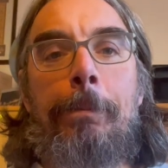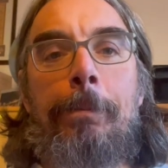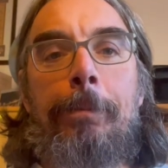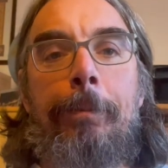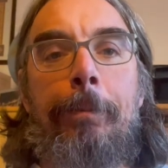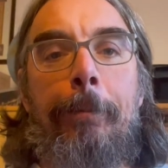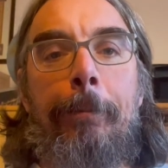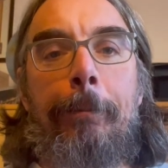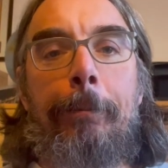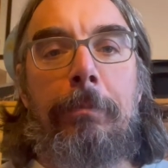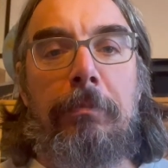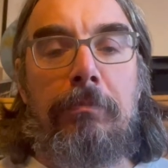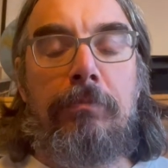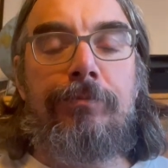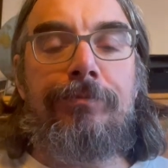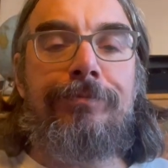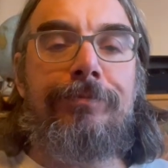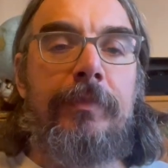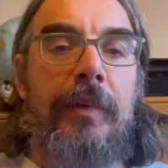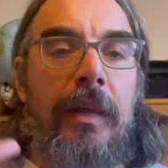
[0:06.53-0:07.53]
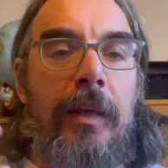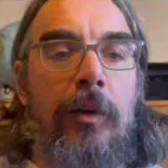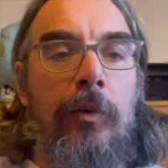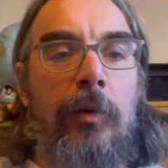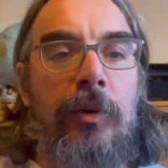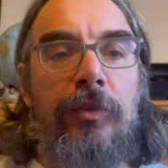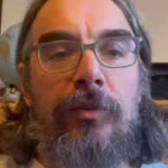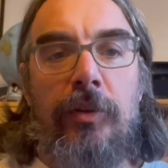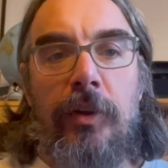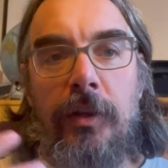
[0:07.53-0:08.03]
Mm, in
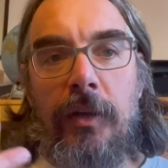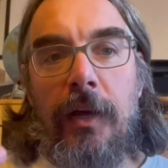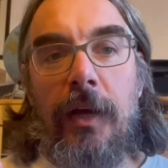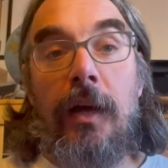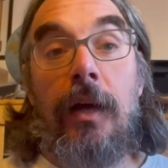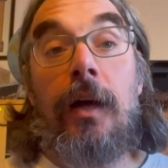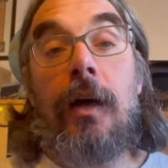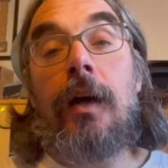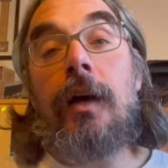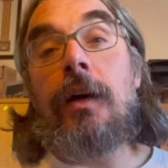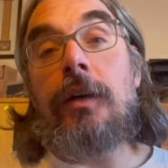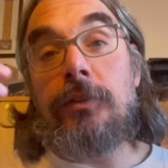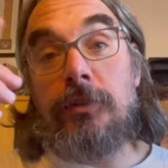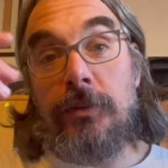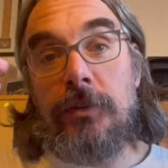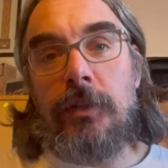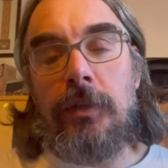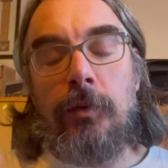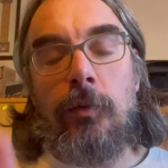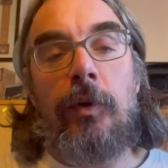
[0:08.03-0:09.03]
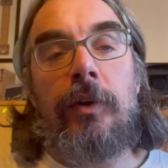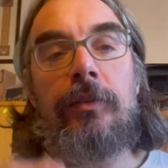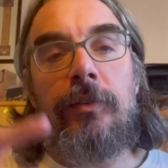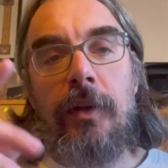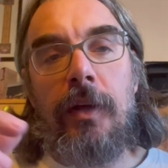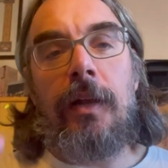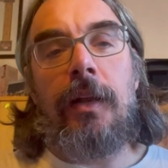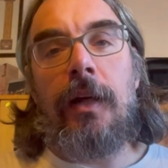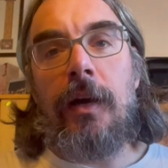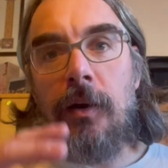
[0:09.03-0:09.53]
queste... Ah, sì,
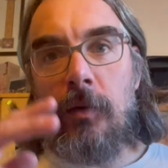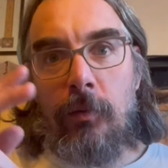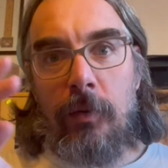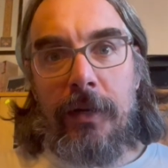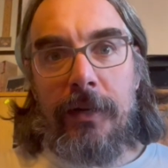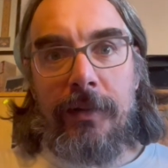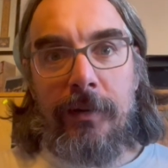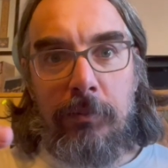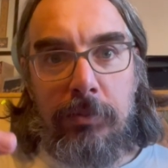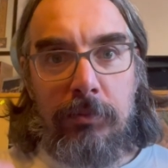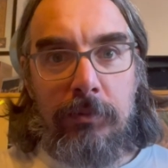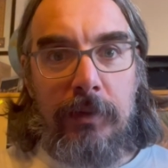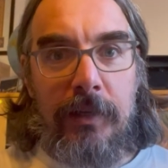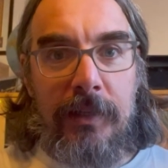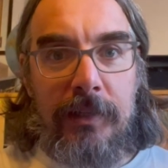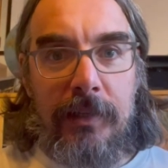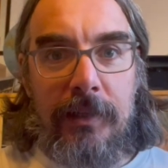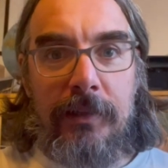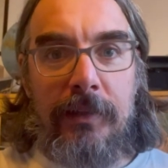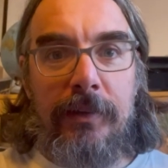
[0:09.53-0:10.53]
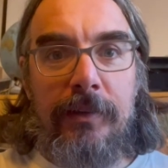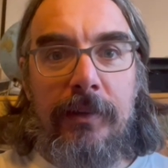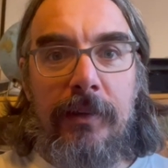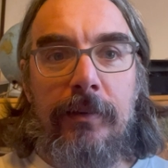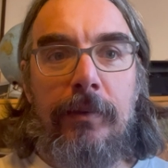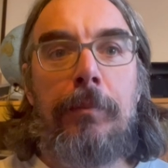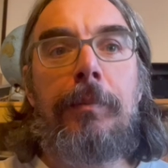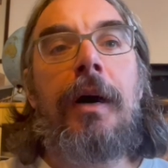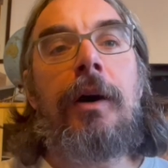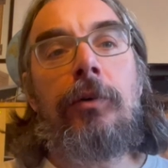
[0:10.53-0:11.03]
questa è la quarta puntata di
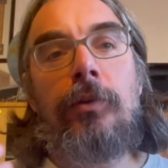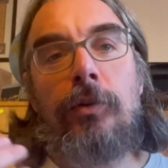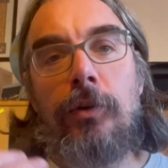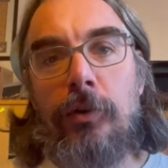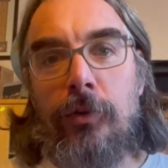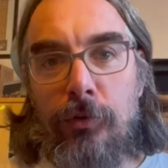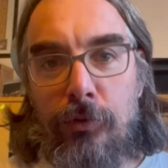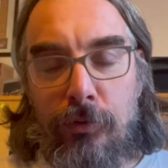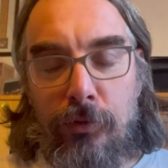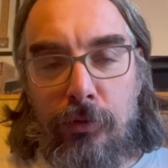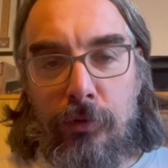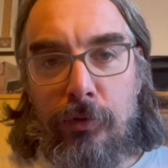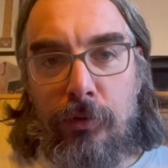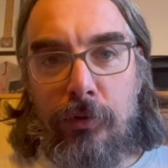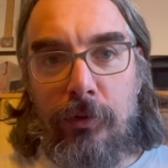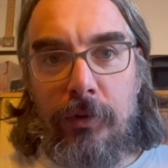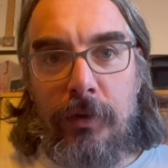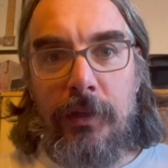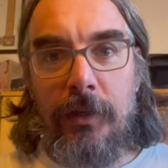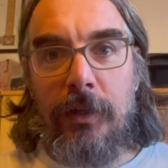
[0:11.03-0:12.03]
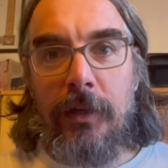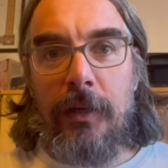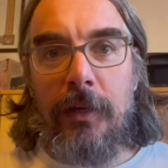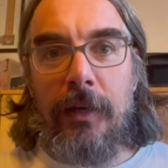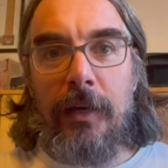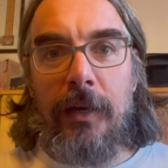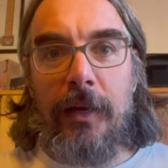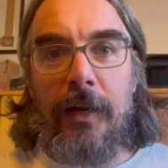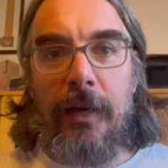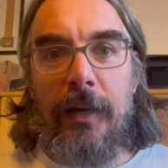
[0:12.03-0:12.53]
Death Bow. Io sono
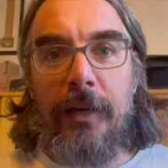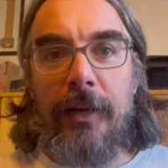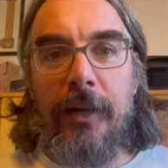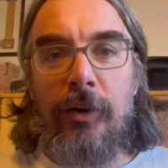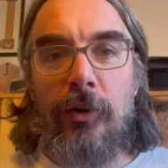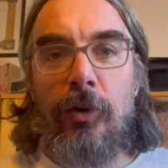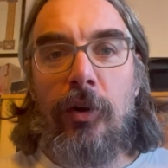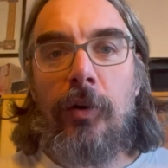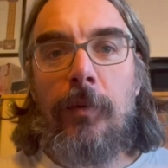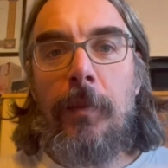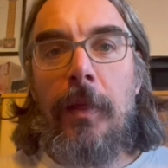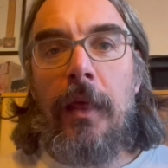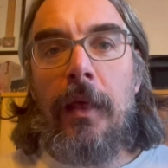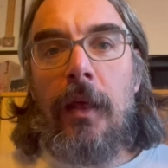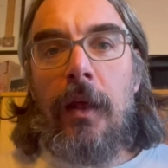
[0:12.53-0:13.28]
eh, Nicolò.